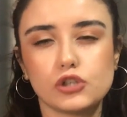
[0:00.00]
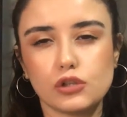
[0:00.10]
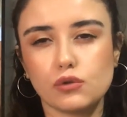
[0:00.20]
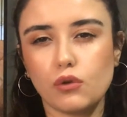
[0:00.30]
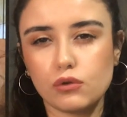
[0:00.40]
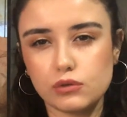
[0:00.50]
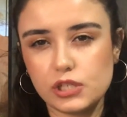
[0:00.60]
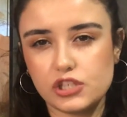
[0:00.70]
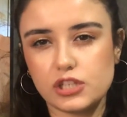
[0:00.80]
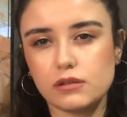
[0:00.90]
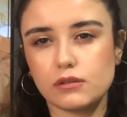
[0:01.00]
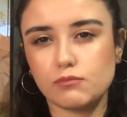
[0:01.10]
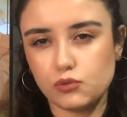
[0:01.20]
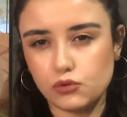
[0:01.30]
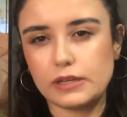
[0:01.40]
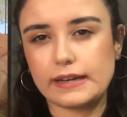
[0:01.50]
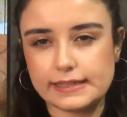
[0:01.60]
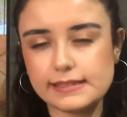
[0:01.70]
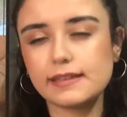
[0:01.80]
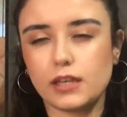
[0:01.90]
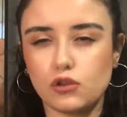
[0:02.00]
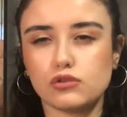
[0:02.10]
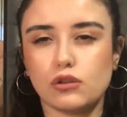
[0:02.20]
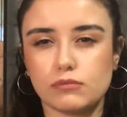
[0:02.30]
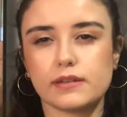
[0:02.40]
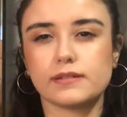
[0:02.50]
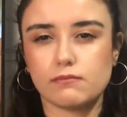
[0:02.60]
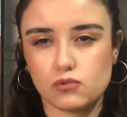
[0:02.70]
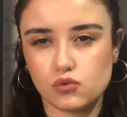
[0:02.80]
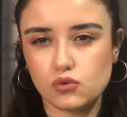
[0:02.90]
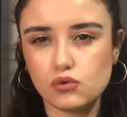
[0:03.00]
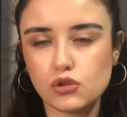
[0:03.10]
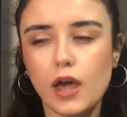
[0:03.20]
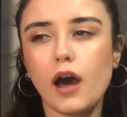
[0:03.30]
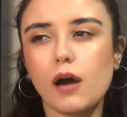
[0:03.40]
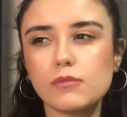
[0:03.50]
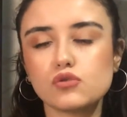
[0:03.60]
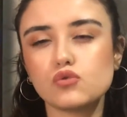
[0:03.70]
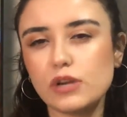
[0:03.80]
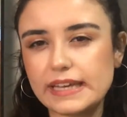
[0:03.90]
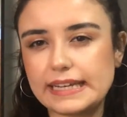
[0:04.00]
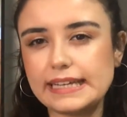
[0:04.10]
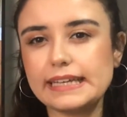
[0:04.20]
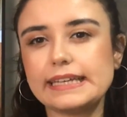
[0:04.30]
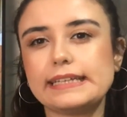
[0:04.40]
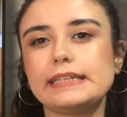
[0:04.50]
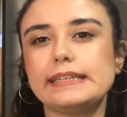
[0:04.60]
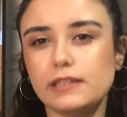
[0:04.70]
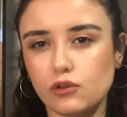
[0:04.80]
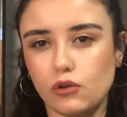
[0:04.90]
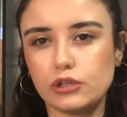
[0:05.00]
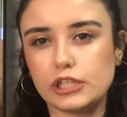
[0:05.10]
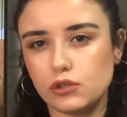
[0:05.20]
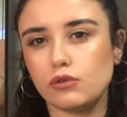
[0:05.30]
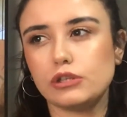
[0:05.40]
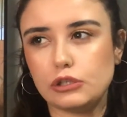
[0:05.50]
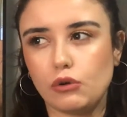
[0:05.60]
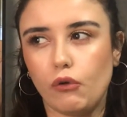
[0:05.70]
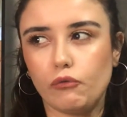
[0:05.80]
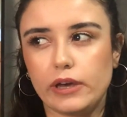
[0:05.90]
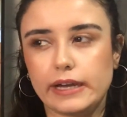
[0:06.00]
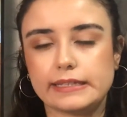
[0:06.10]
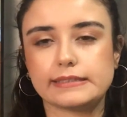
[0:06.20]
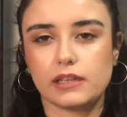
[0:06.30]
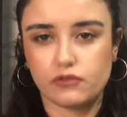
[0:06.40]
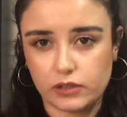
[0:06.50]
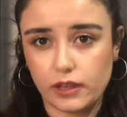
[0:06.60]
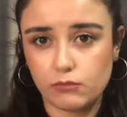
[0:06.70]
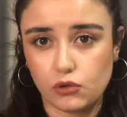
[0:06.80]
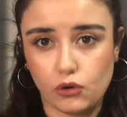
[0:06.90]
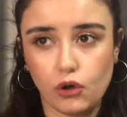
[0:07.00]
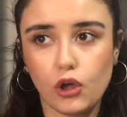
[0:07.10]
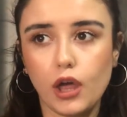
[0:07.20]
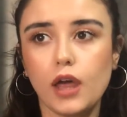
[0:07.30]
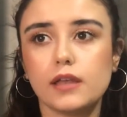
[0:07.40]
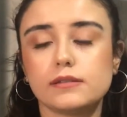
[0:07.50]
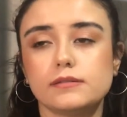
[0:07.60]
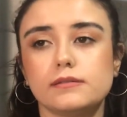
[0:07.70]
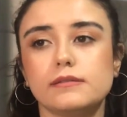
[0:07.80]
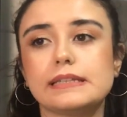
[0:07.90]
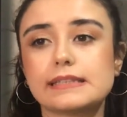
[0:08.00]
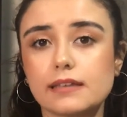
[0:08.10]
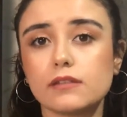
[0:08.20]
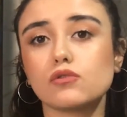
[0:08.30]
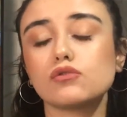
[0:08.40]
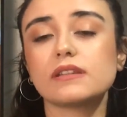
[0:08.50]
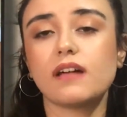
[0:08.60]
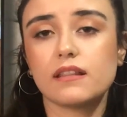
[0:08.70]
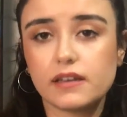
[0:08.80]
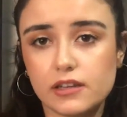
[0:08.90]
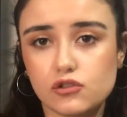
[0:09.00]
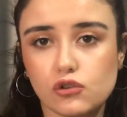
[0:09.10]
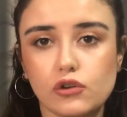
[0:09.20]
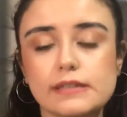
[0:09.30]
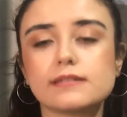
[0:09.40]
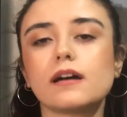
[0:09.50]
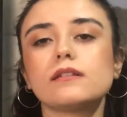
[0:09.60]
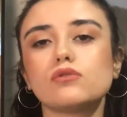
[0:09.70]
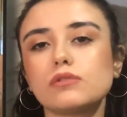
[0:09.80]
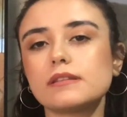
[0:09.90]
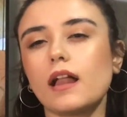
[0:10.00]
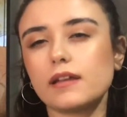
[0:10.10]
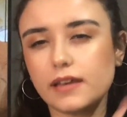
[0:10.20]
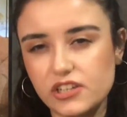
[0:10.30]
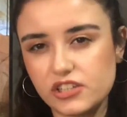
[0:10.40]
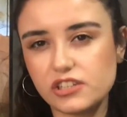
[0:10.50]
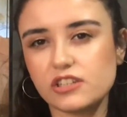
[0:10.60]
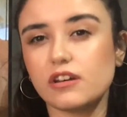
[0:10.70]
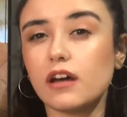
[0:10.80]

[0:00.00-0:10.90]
kilolu olduğu için bu da, yani kız da kilolu olmaktan mutsuz ama sürekli yiyor, yiyor, yiyor ve hani zayıflayamıyor. Ee, insanlar onunla dalga geçiyor. İnsanlar onunla dalga geçtikçe